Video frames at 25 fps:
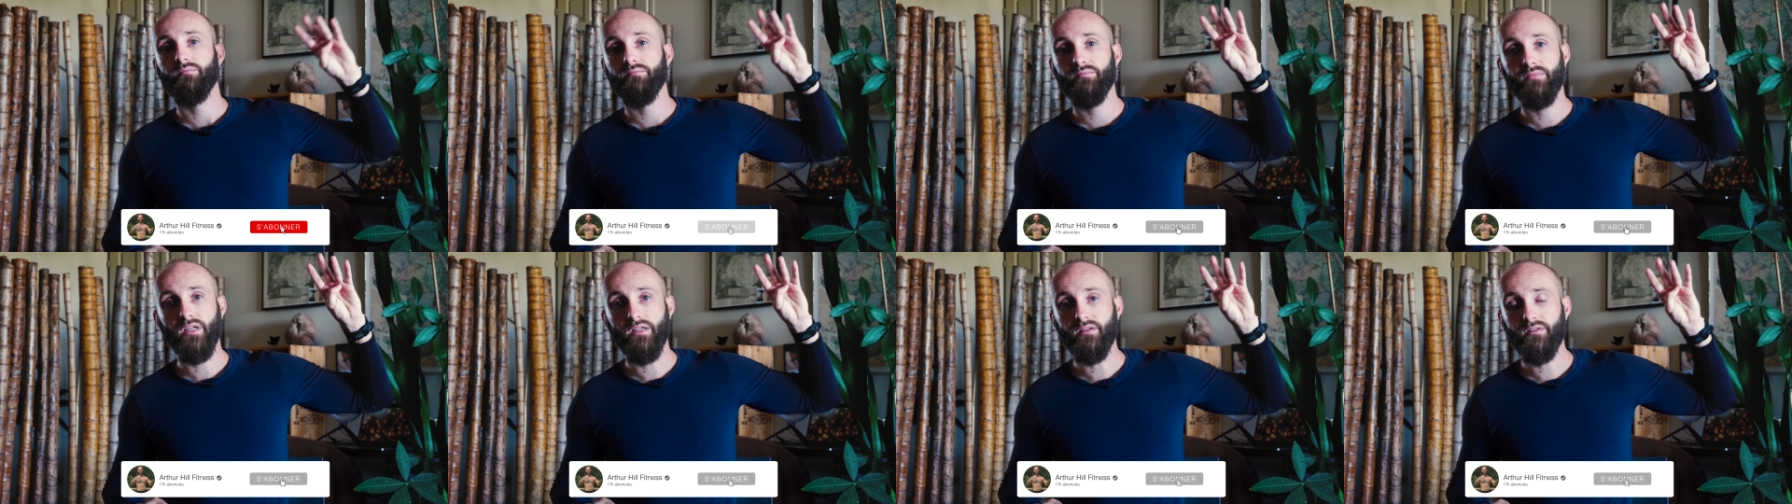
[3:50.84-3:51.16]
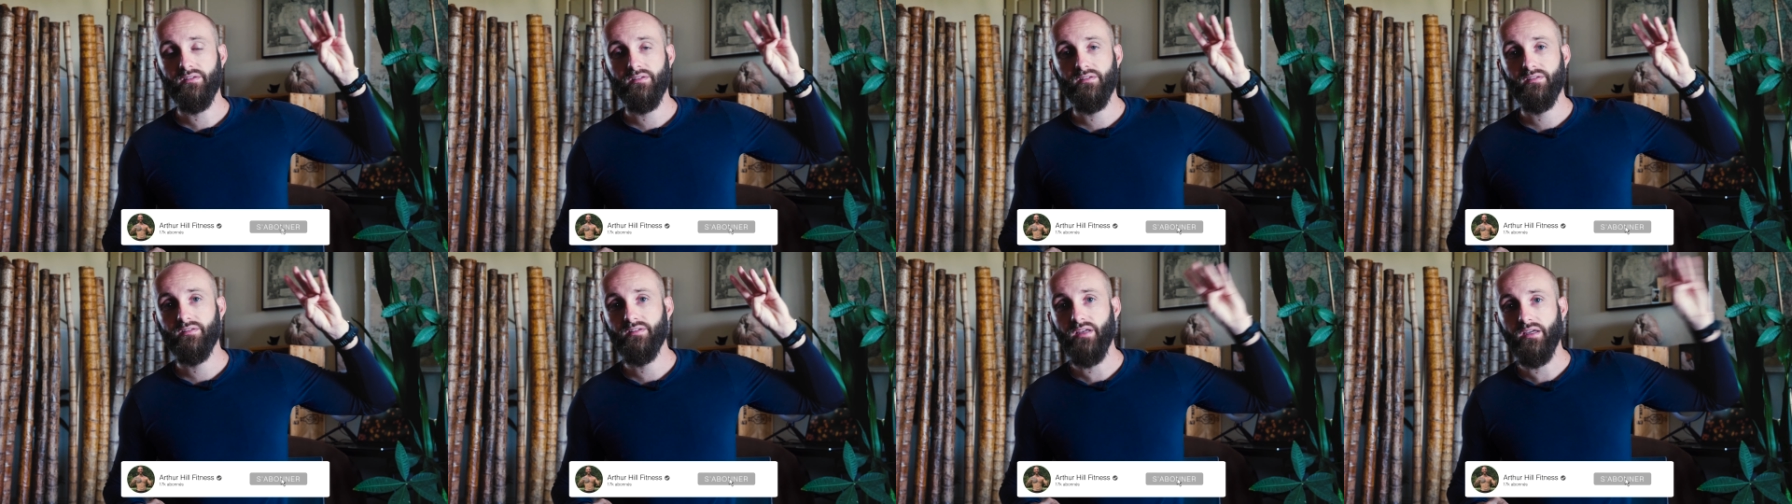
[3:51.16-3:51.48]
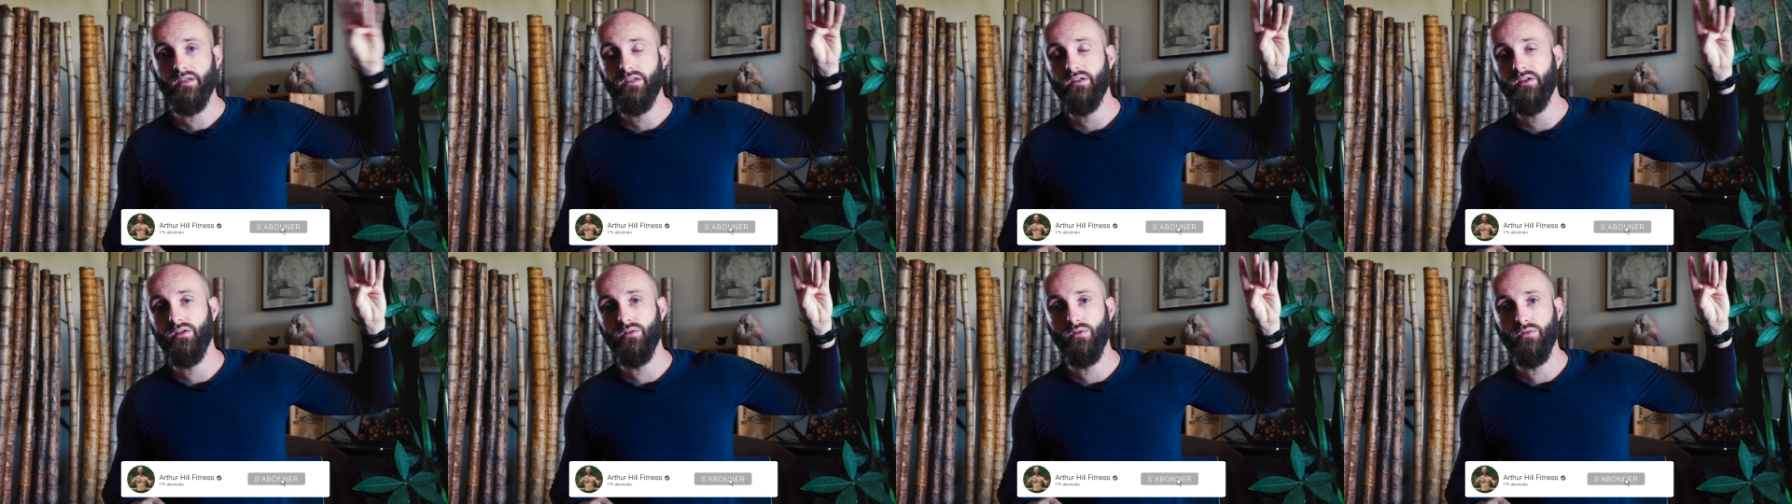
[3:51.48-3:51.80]
peut-être
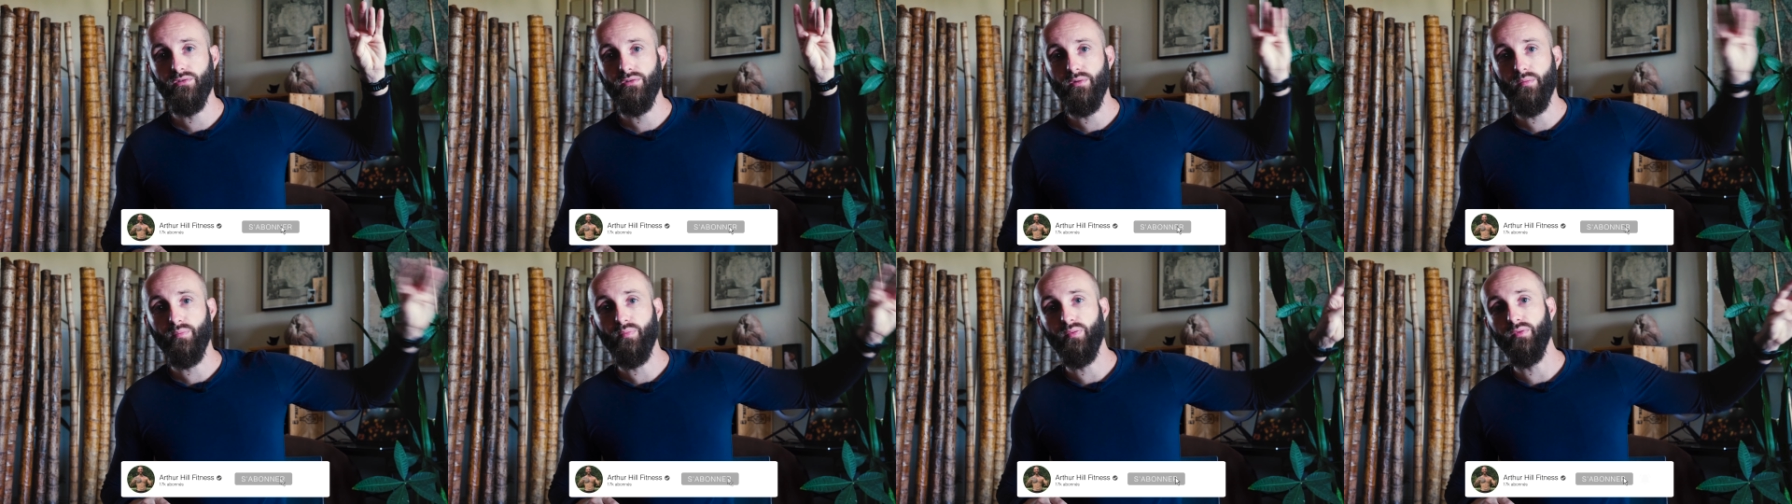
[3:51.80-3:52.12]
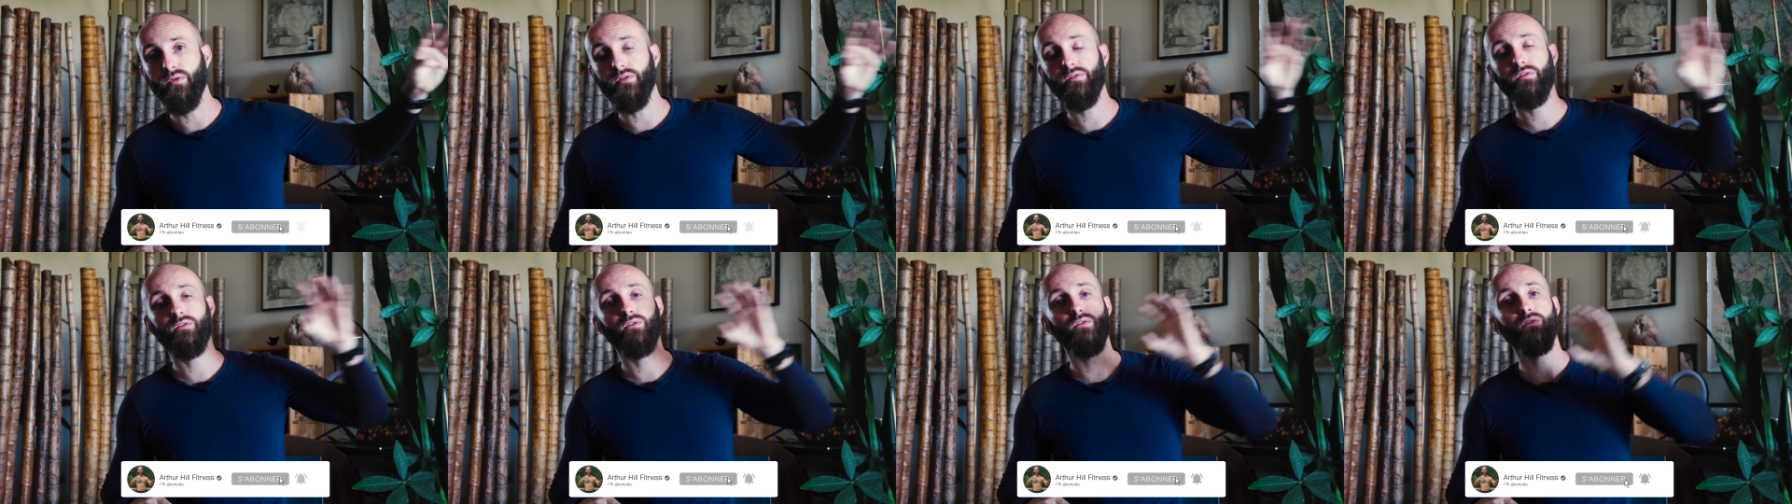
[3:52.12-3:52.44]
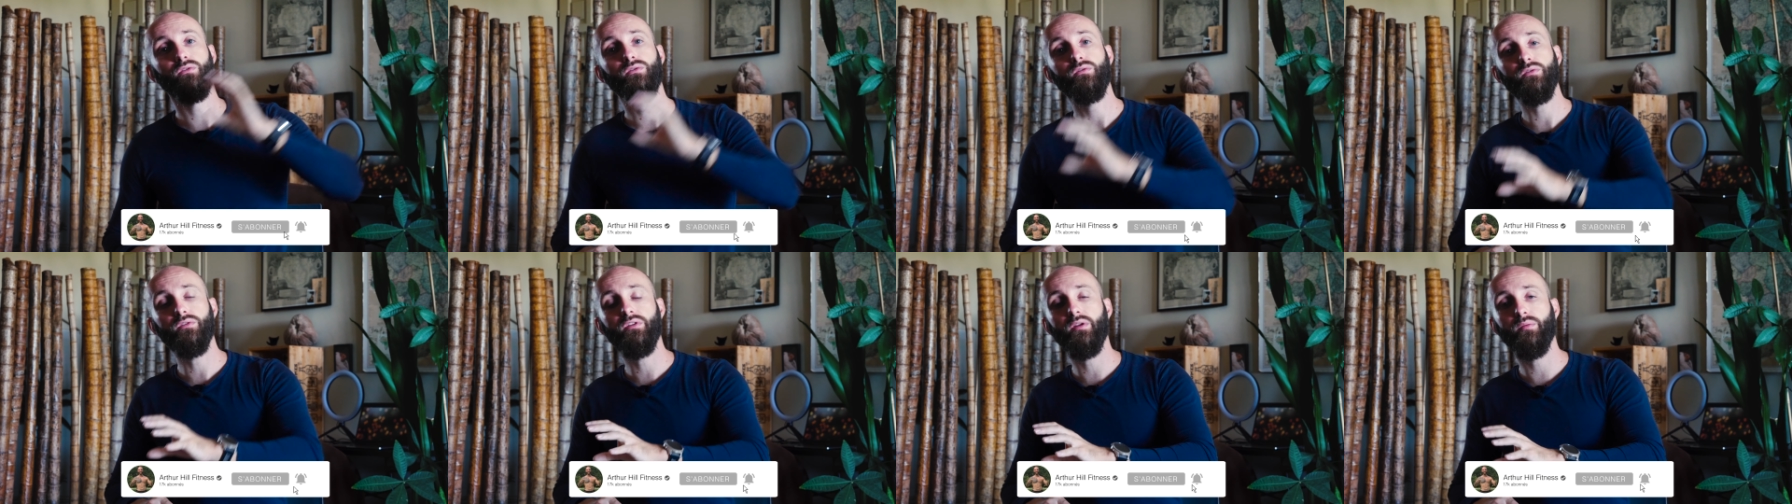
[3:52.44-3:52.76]
5 kilos de plus
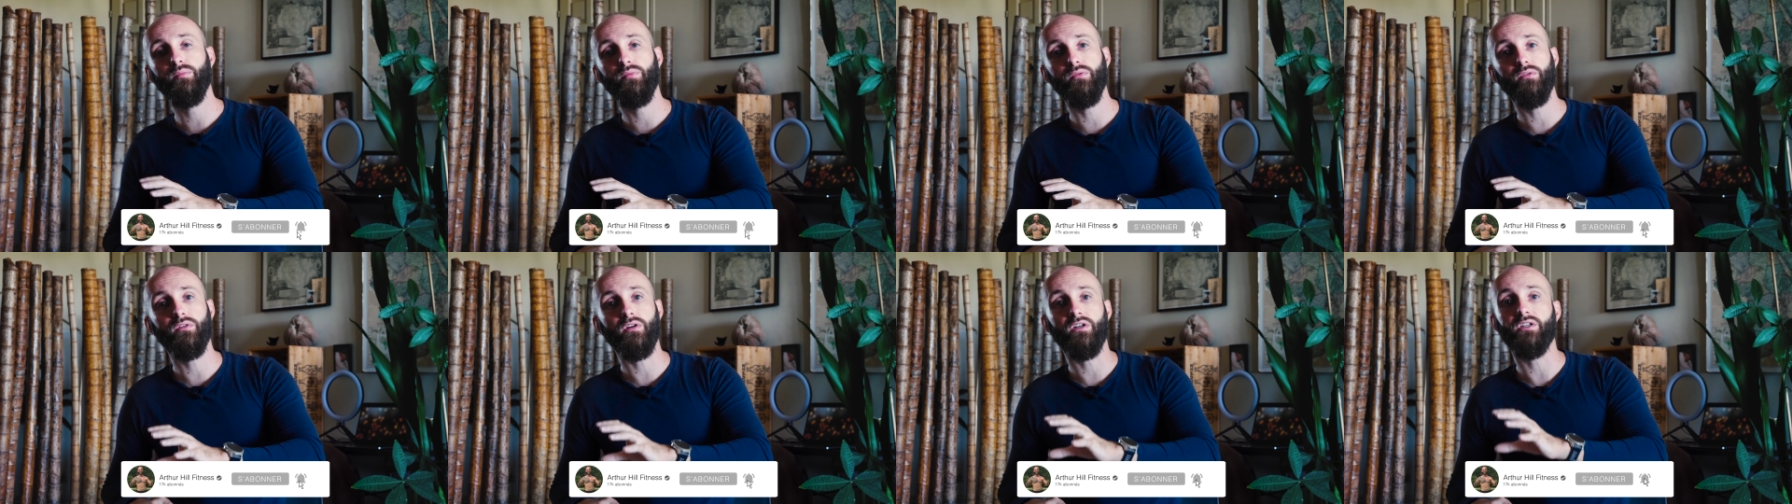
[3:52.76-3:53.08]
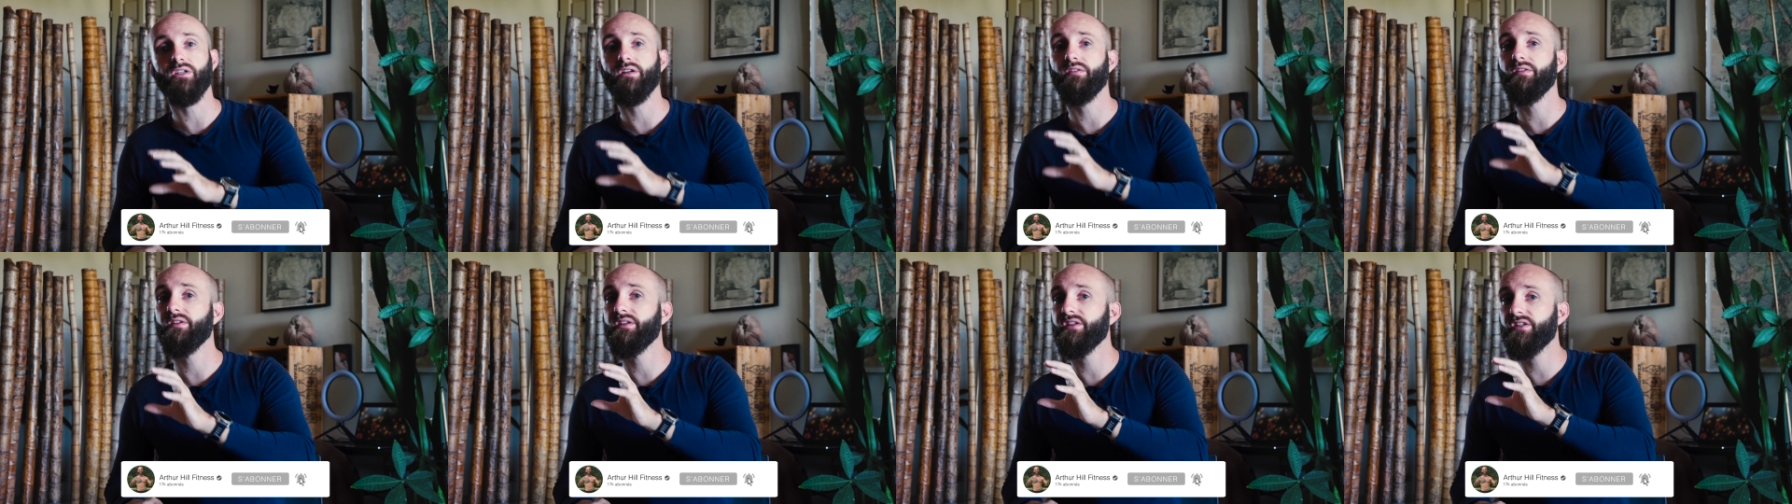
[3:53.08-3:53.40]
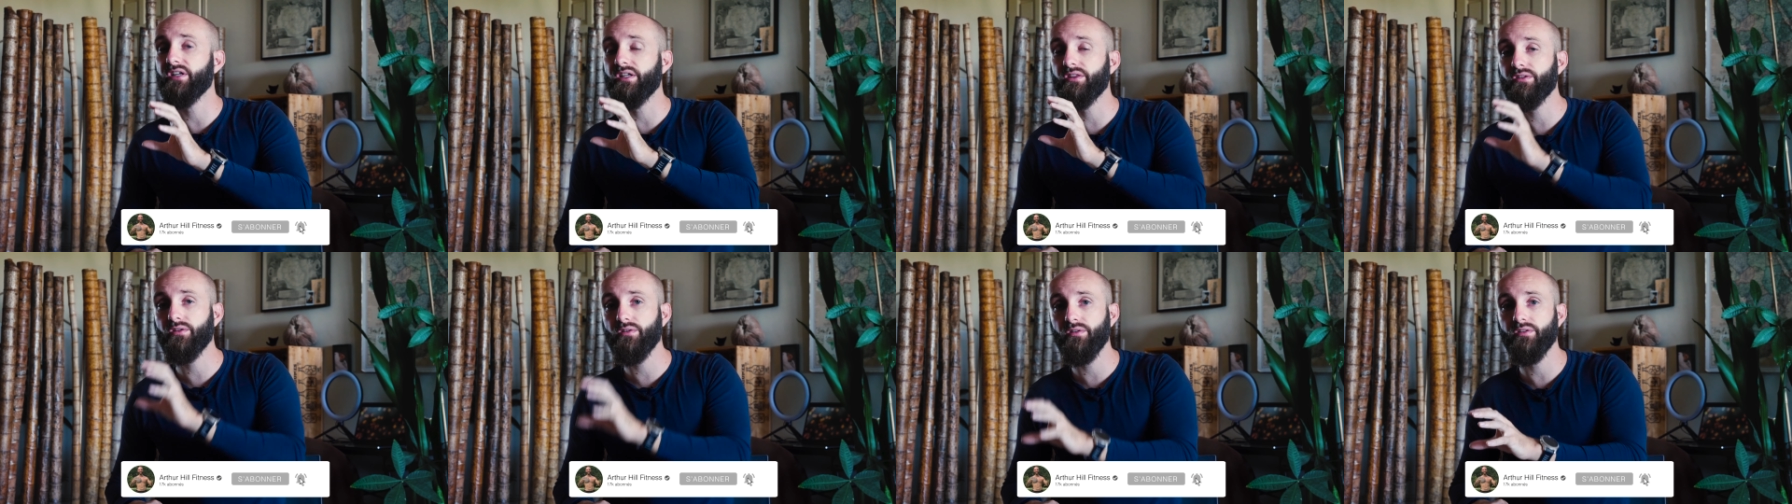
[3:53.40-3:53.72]
qu'au tout début quand j'avais
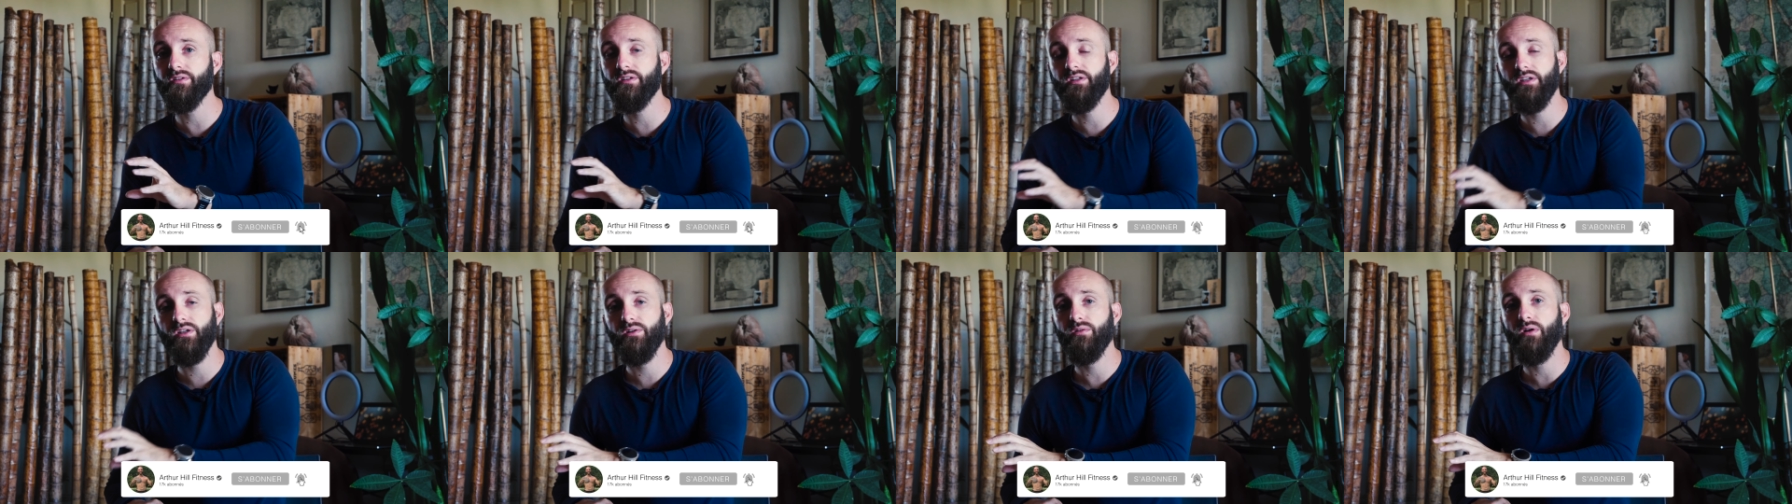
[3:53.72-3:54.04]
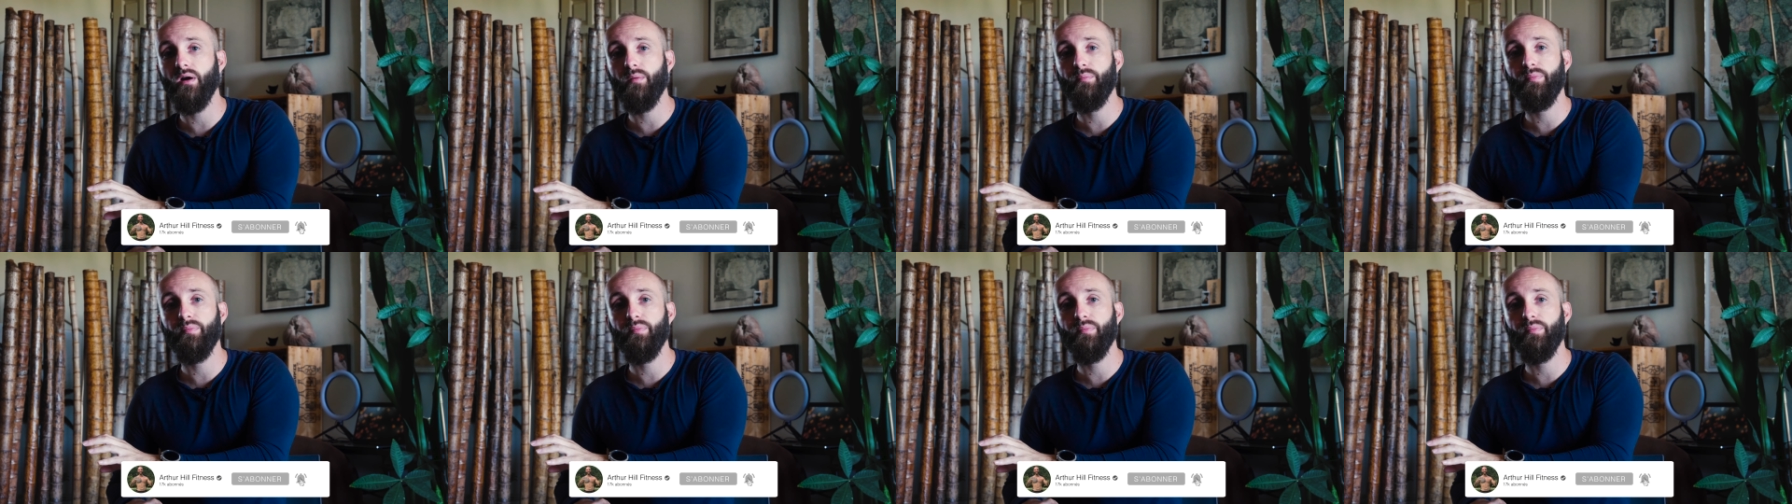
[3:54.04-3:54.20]
déjà 30 kilos